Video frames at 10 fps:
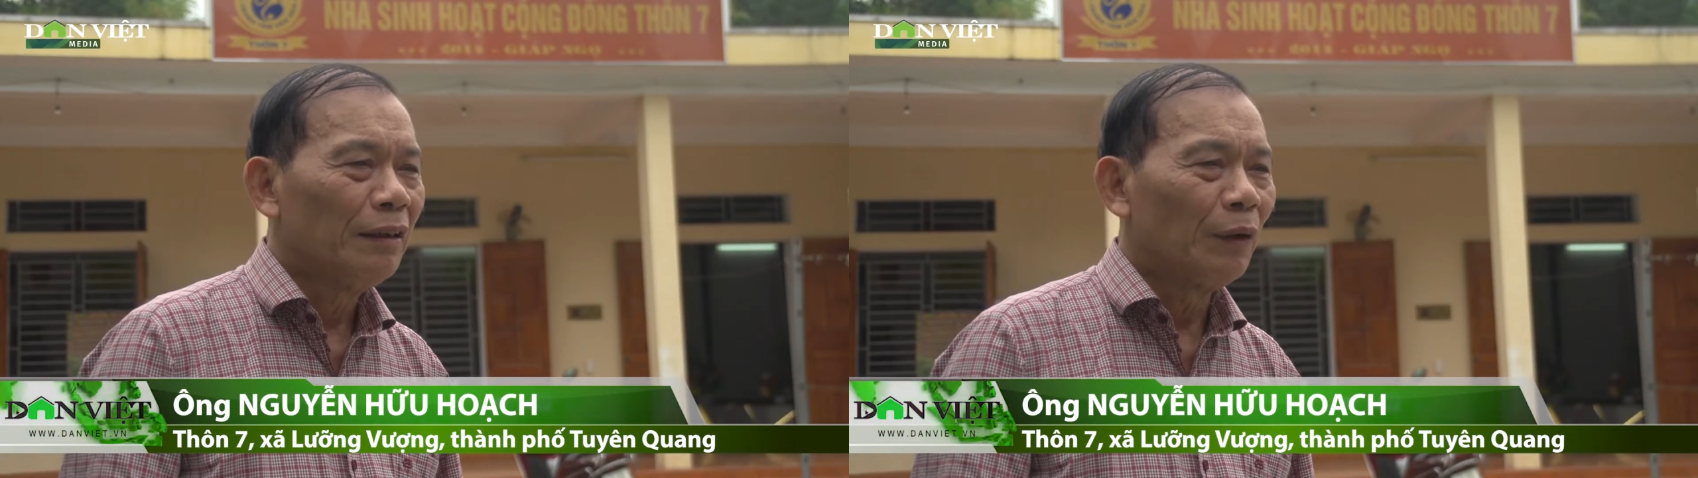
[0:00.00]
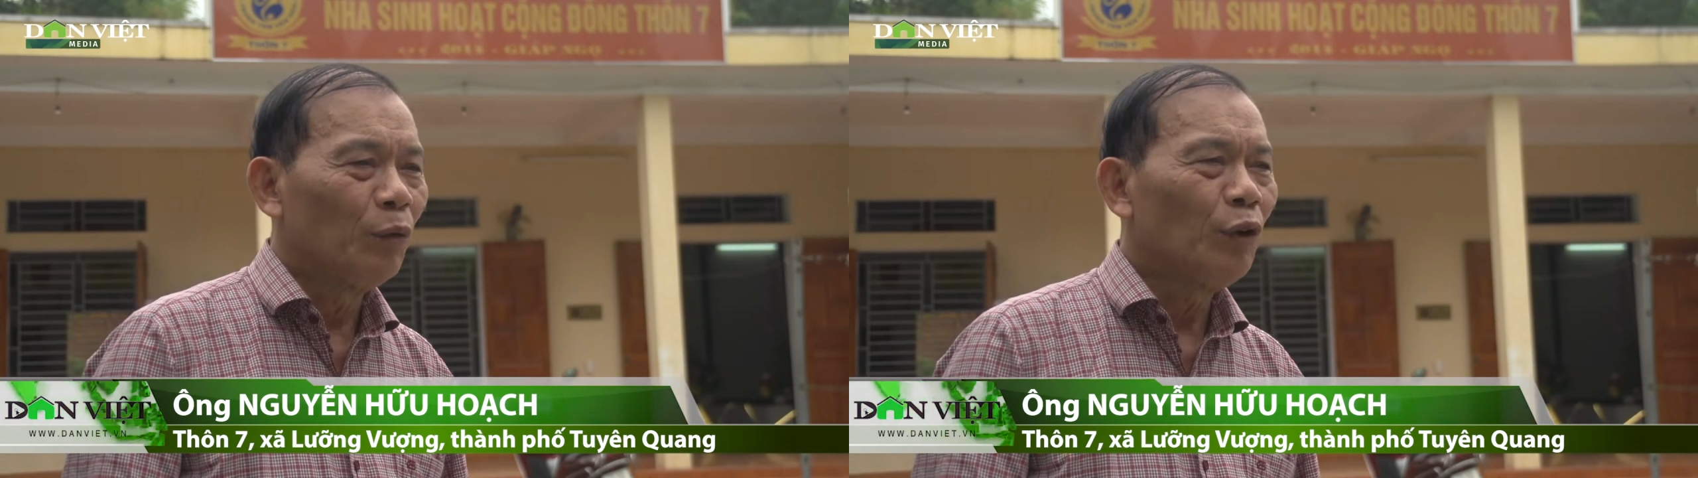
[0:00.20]

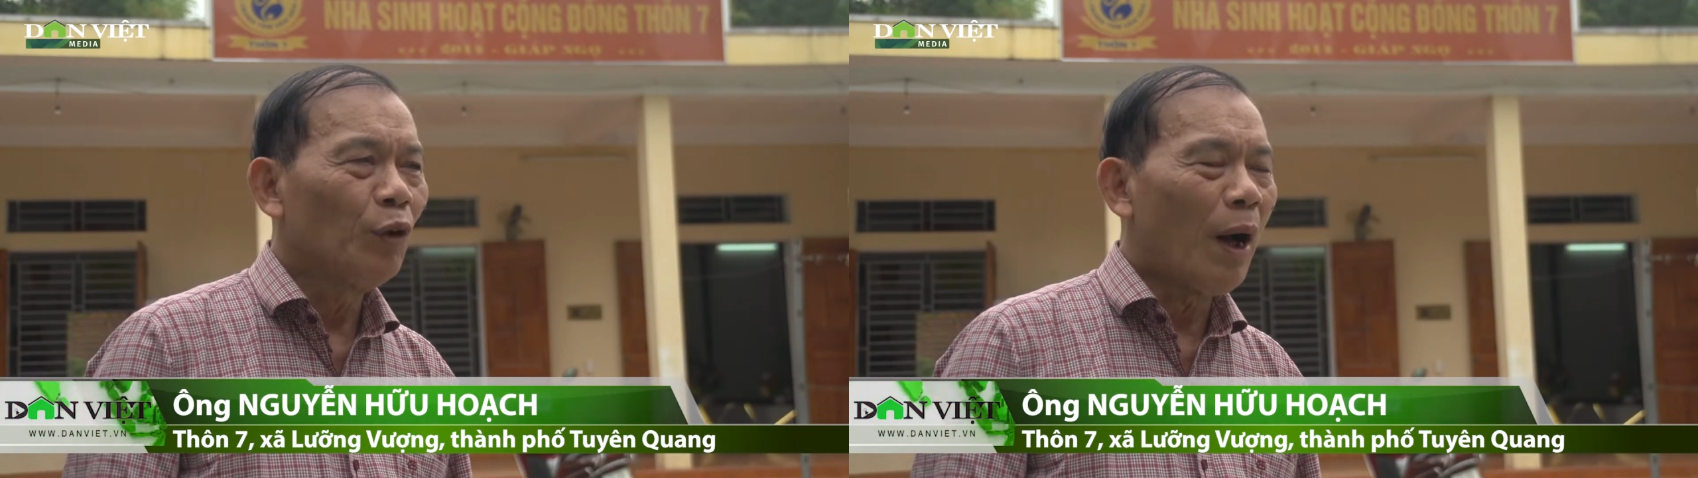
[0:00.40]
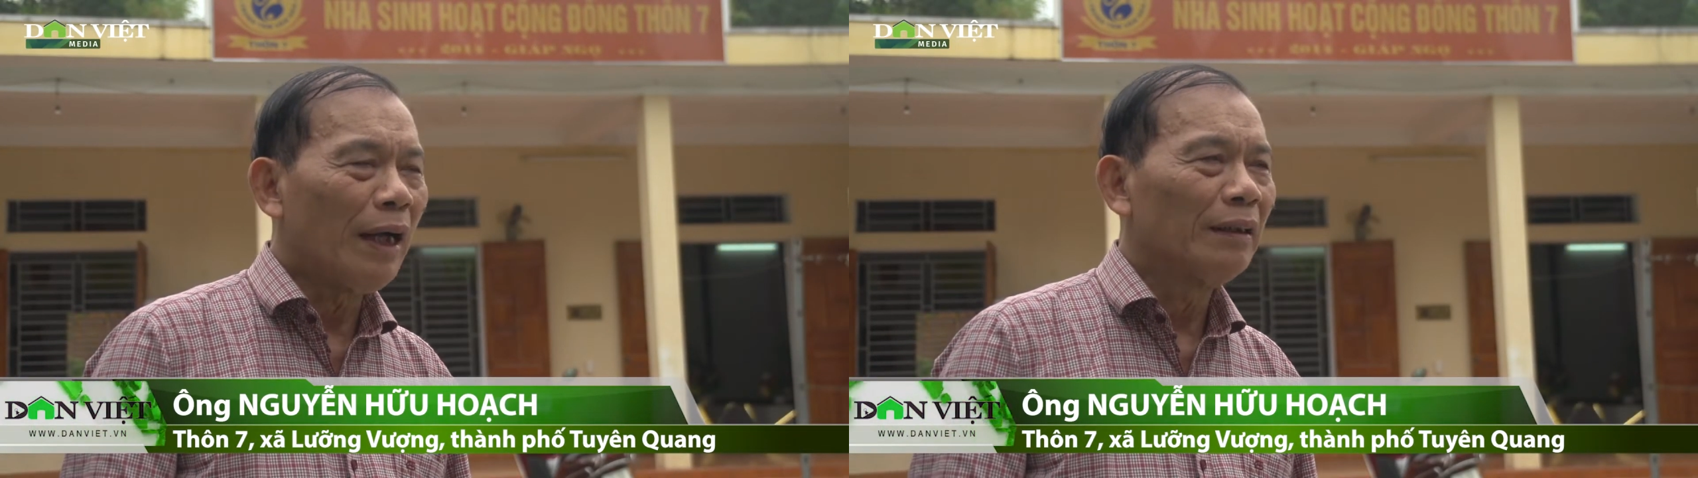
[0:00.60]
thành phố
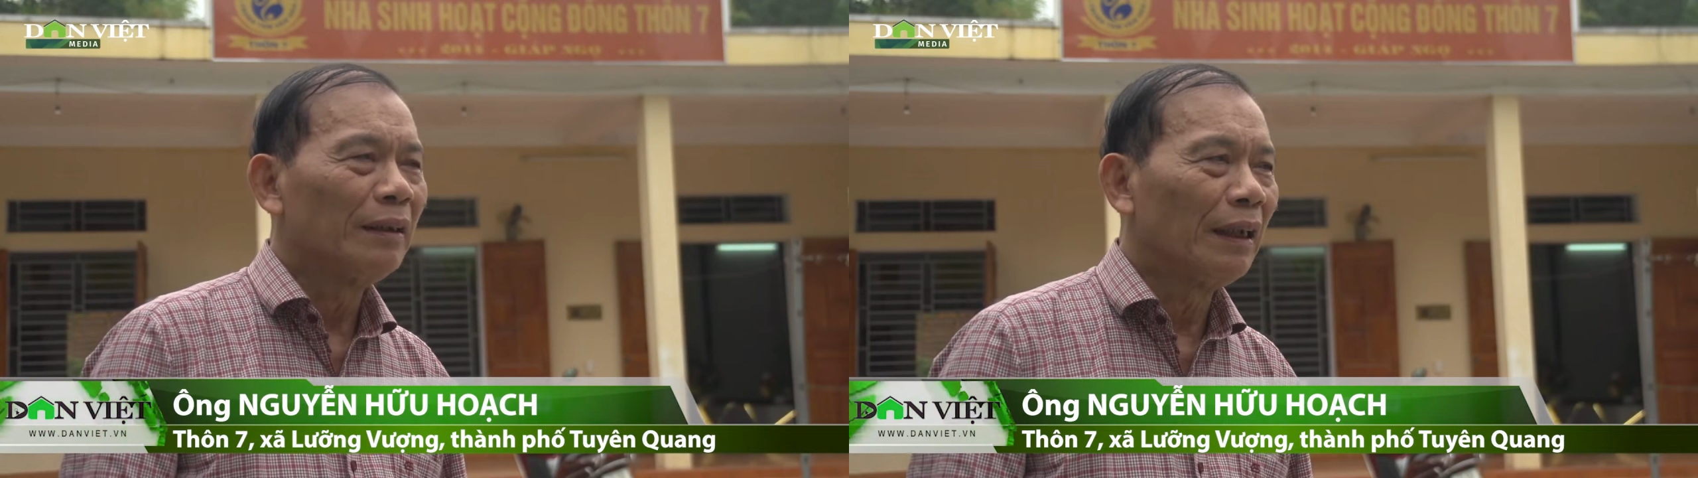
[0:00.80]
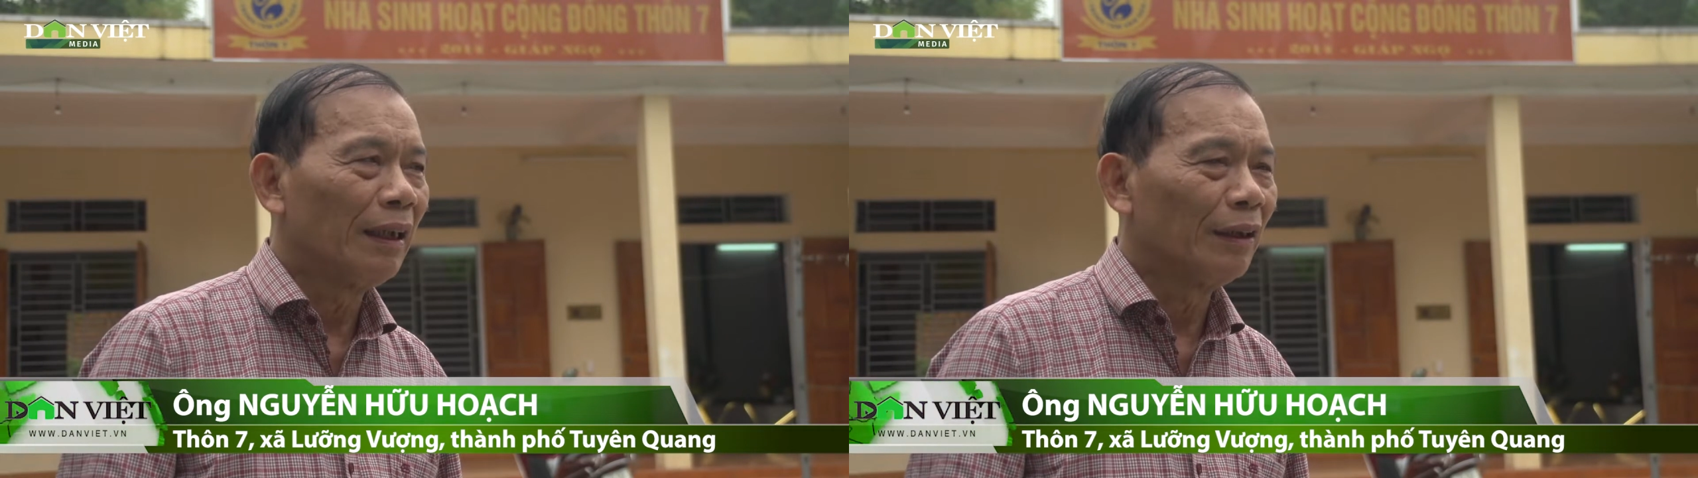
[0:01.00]
Tuyên Quang
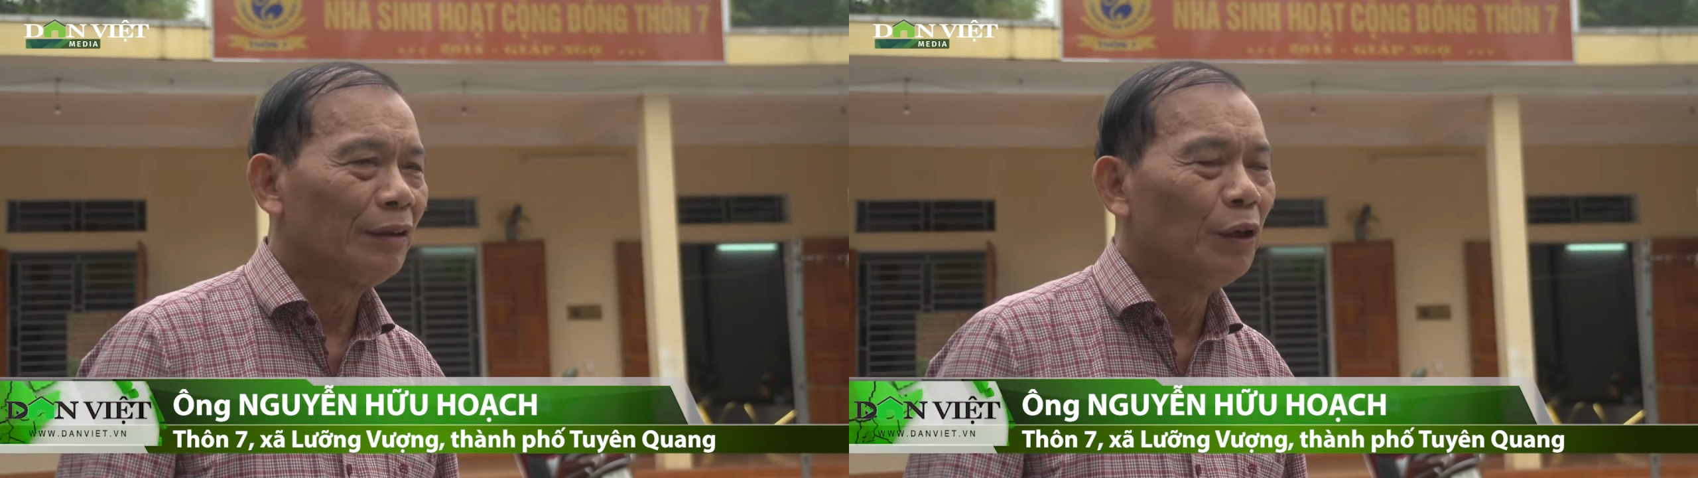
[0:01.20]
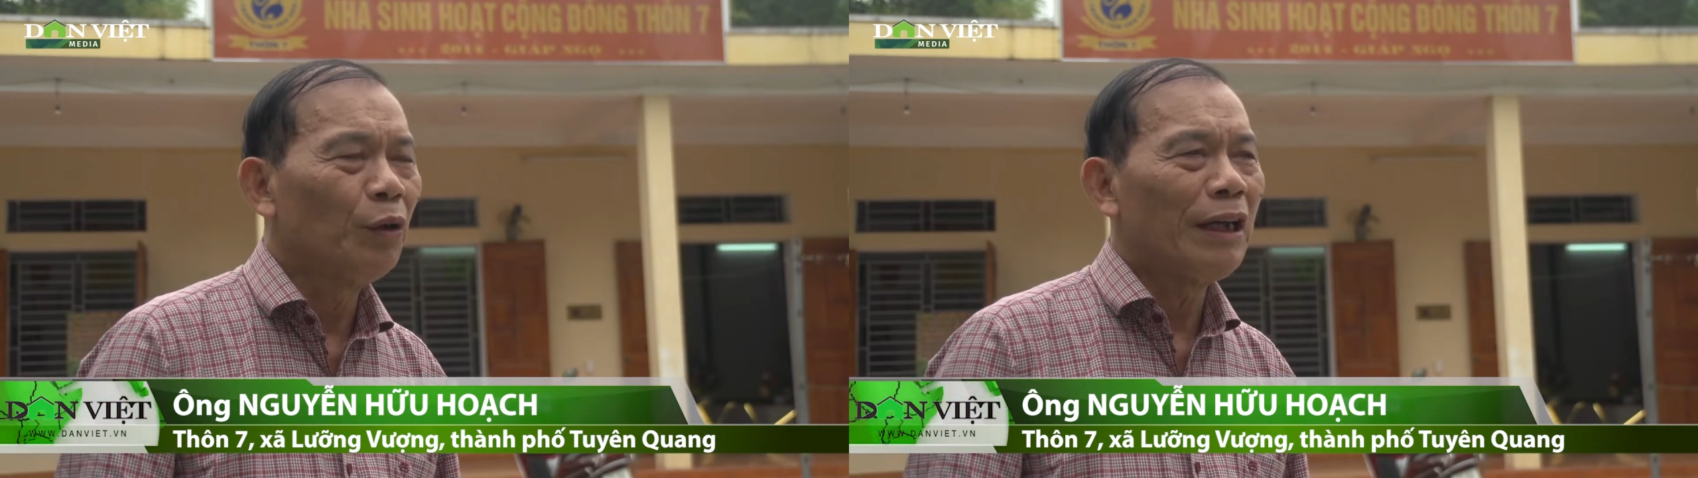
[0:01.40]
mà
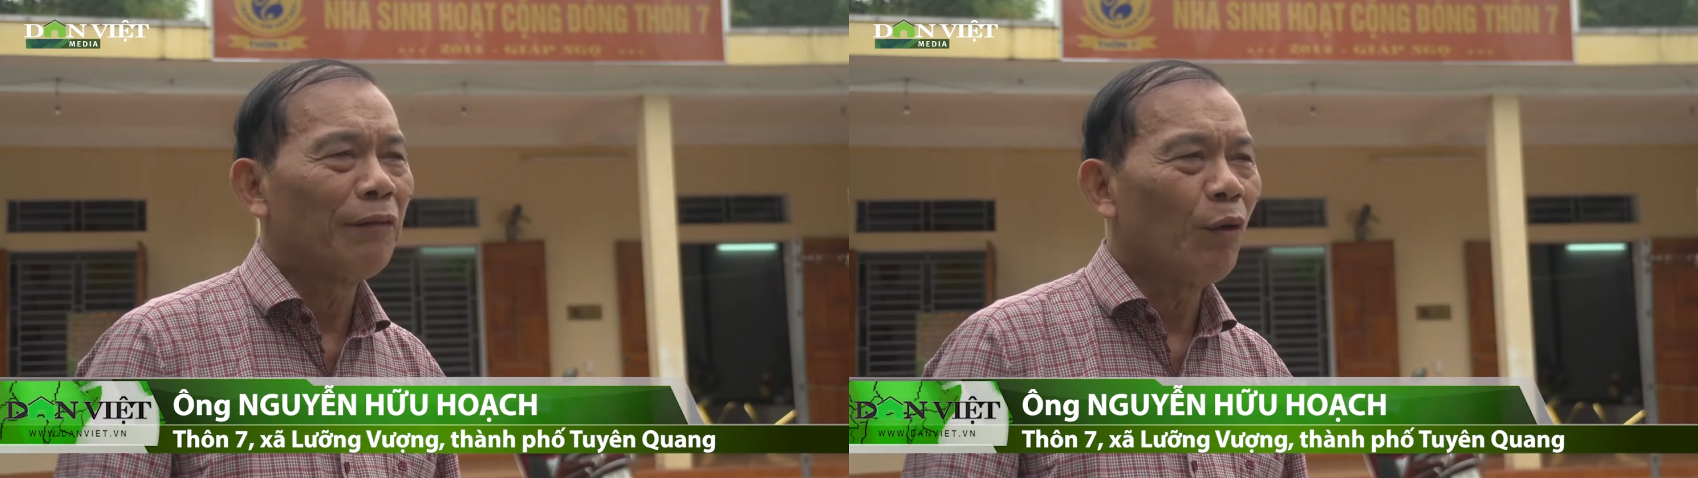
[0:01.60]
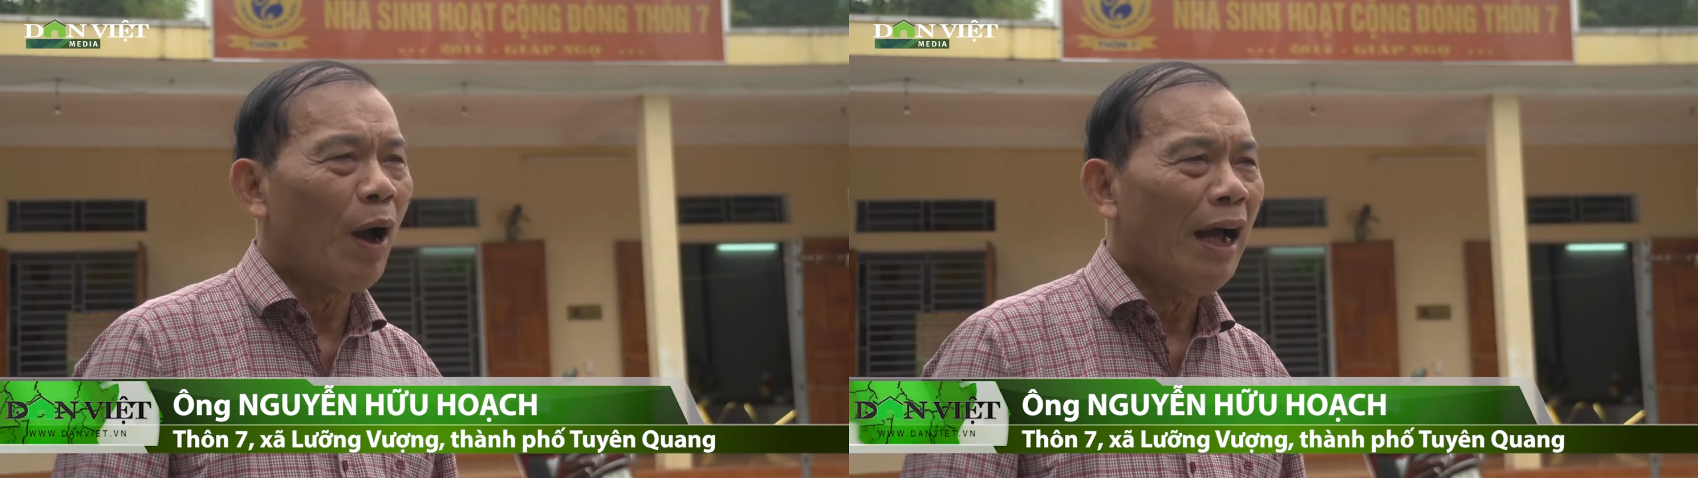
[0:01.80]
chưa có nhà
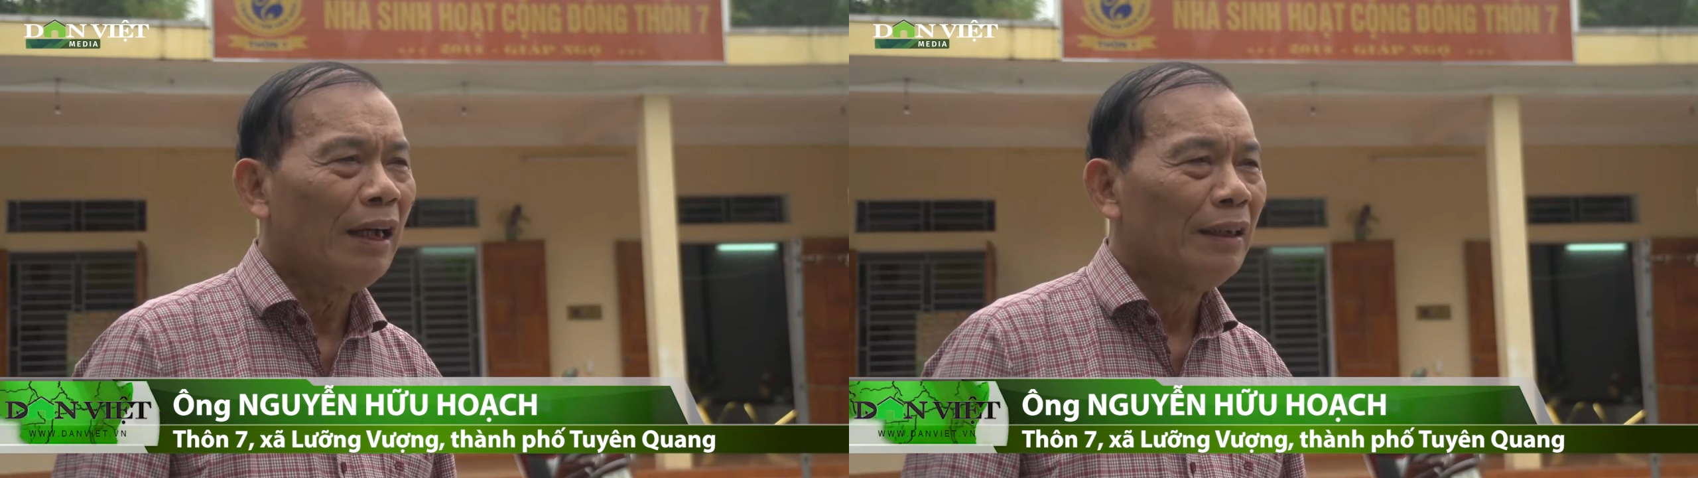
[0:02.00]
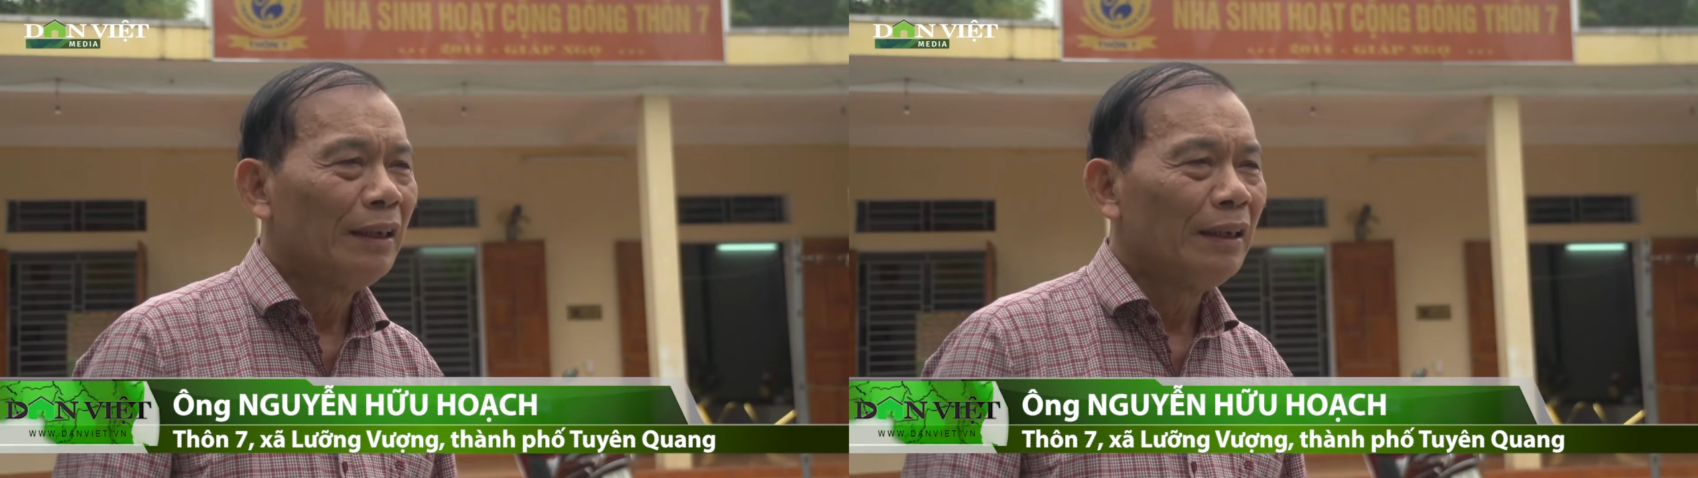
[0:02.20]
văn hóa,